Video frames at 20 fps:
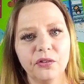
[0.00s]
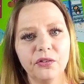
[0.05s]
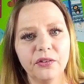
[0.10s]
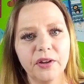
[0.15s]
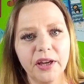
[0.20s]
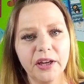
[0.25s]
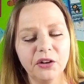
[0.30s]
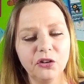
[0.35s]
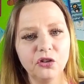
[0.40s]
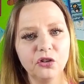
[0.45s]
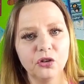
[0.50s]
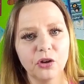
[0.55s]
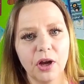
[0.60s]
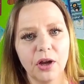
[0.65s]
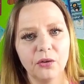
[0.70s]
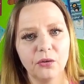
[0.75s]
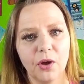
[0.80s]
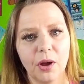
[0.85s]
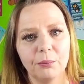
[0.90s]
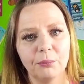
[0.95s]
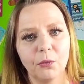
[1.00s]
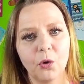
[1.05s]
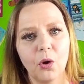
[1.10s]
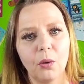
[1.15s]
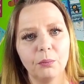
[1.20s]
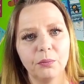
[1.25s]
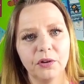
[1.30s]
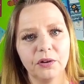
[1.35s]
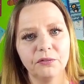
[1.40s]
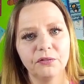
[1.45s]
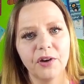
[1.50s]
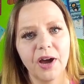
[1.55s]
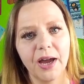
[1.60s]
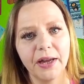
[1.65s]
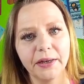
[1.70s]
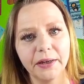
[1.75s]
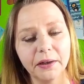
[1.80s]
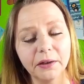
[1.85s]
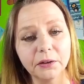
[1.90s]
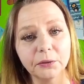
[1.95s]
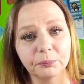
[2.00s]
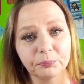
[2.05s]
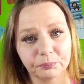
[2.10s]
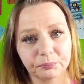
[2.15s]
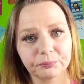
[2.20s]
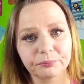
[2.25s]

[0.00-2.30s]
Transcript: Stage, also am kommenden Freitag.